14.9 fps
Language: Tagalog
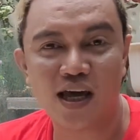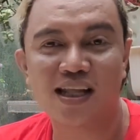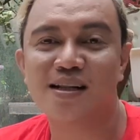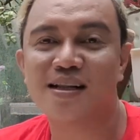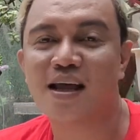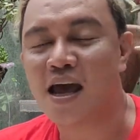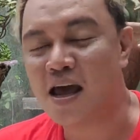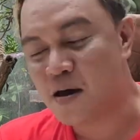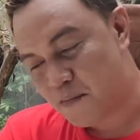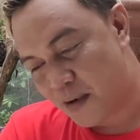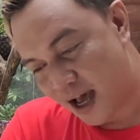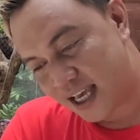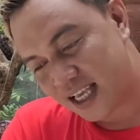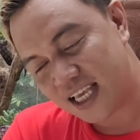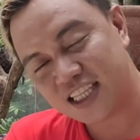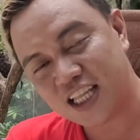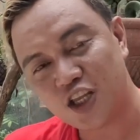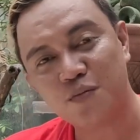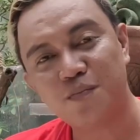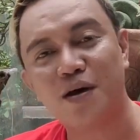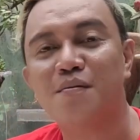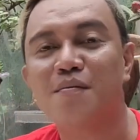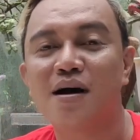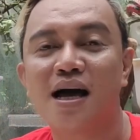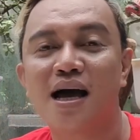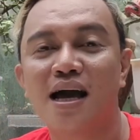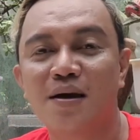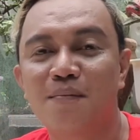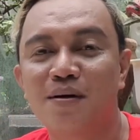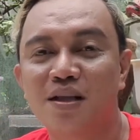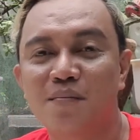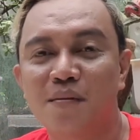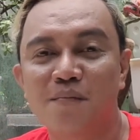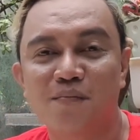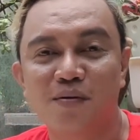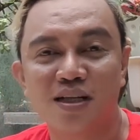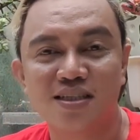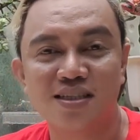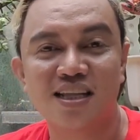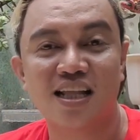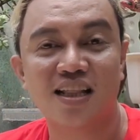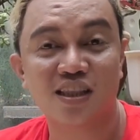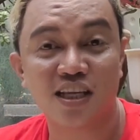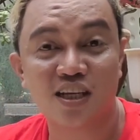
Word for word: And makikita nyo pa yung mga iba't ibang prints ng